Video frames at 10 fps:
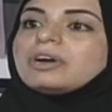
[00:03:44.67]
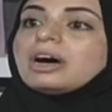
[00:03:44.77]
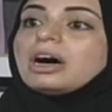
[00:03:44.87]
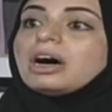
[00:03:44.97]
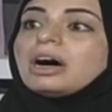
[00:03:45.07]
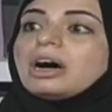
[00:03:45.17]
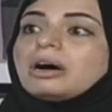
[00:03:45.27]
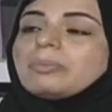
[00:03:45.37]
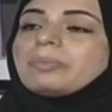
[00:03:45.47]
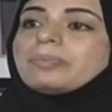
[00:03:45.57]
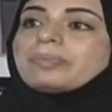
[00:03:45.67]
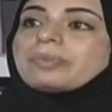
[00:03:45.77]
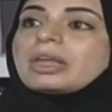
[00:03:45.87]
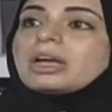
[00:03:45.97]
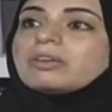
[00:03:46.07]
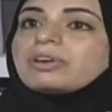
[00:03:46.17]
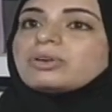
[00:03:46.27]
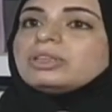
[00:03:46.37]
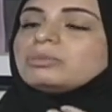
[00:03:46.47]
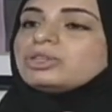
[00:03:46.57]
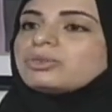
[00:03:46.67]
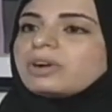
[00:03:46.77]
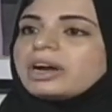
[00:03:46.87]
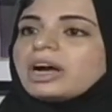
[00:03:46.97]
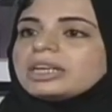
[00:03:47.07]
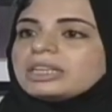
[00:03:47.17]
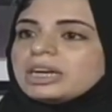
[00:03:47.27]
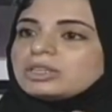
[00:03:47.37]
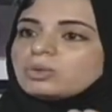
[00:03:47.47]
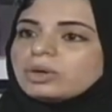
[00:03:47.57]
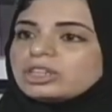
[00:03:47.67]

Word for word: ف فكنا بنشوف آراء الناس